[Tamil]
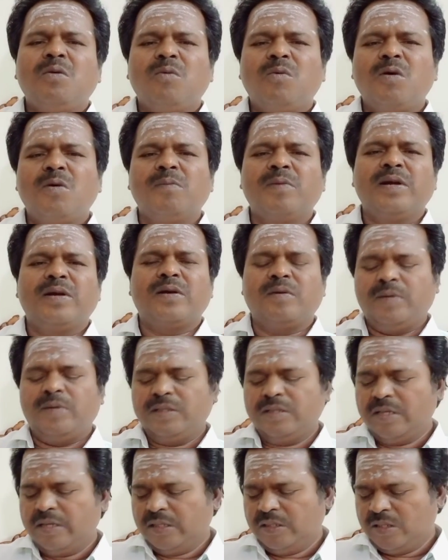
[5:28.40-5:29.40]
ஓம் என்ற
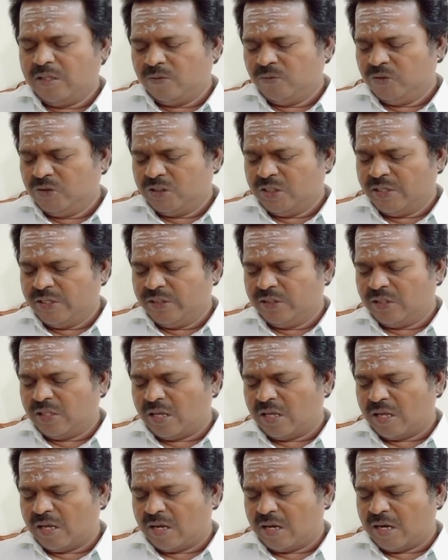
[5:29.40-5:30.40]
மந்திரத்தை
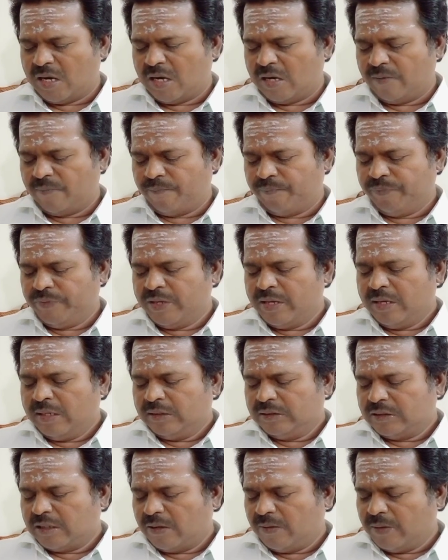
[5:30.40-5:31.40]
உச்சரித்தால்
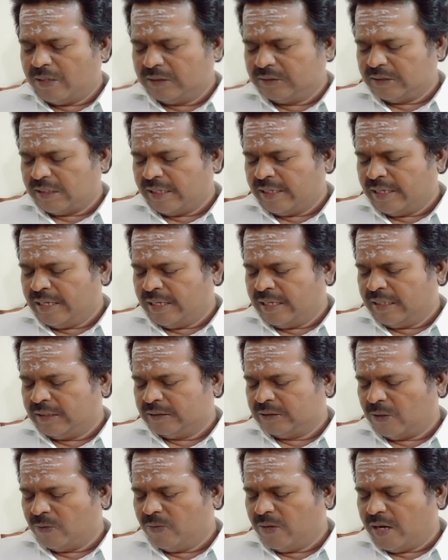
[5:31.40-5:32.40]
சவ சகல
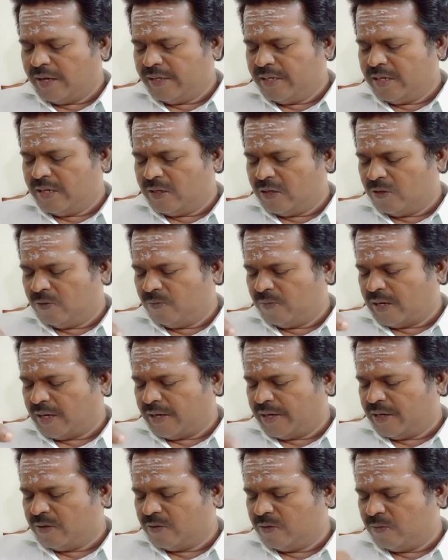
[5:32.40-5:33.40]
சௌகாரியங்களும்
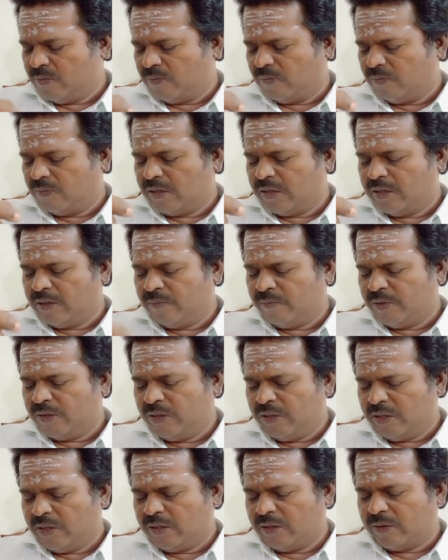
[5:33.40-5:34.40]
நடக்கும்
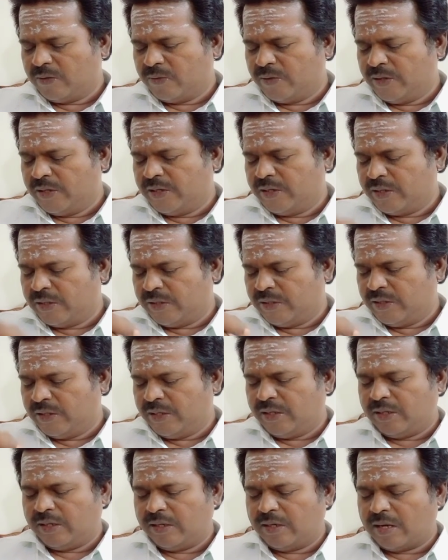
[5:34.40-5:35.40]
என்பது குறிக்கிறது
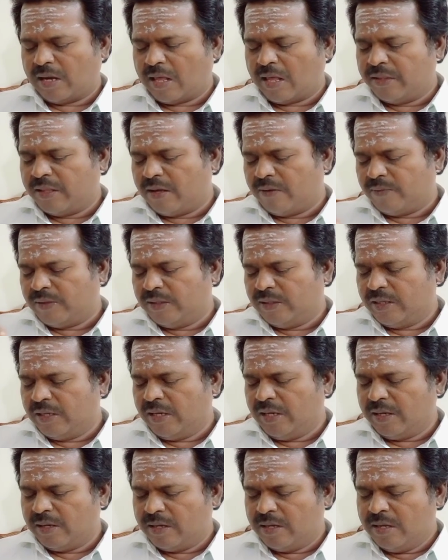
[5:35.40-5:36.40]
அதுதான்
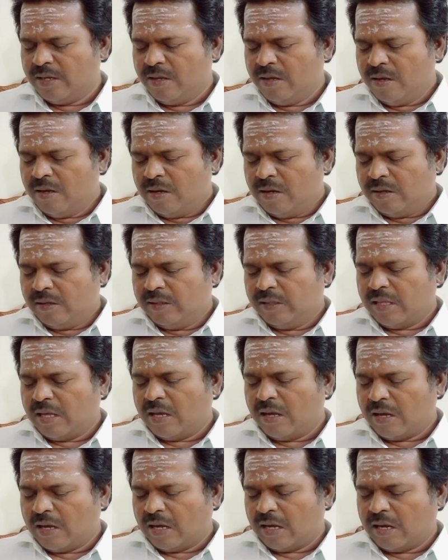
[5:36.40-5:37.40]
வந்து இந்த
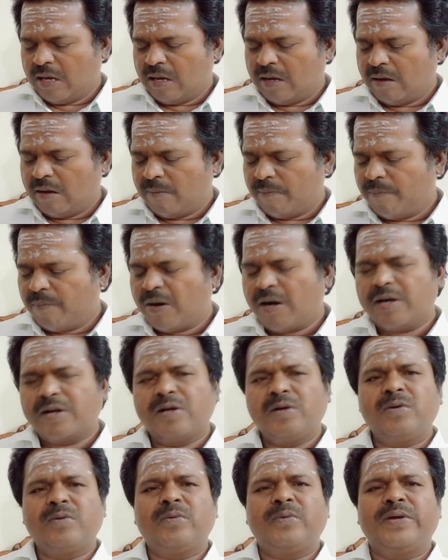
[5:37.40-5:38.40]

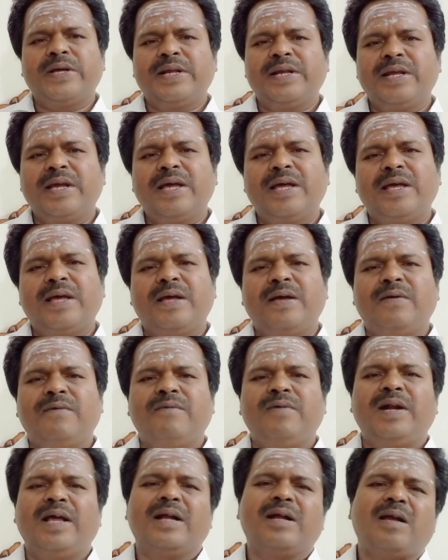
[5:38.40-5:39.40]
பாடலினுடைய
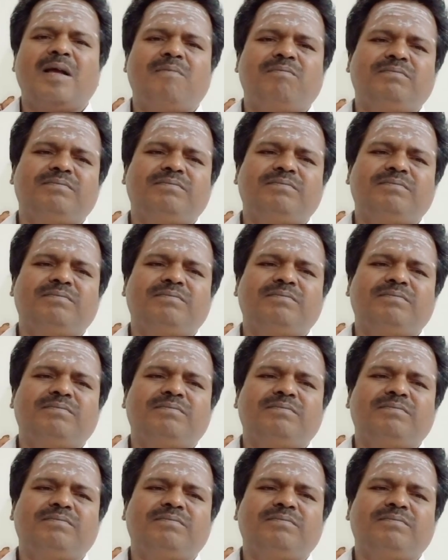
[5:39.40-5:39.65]
விளக்கம்